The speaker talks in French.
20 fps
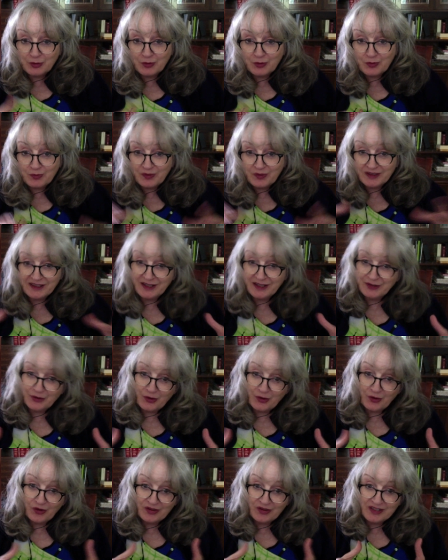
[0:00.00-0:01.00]
peut-être
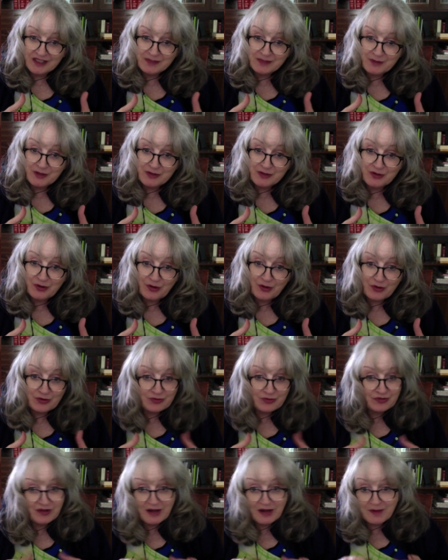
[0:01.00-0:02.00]
une espèce de
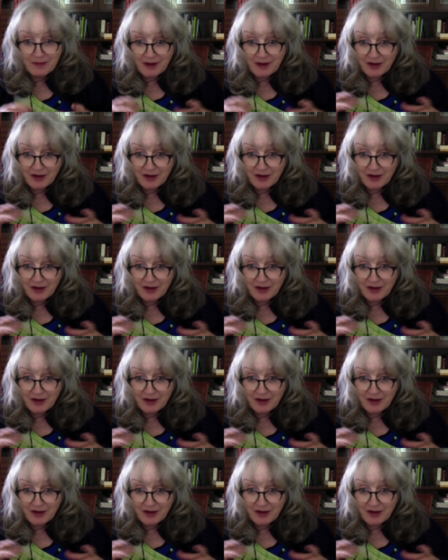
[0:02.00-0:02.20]
renouvellement,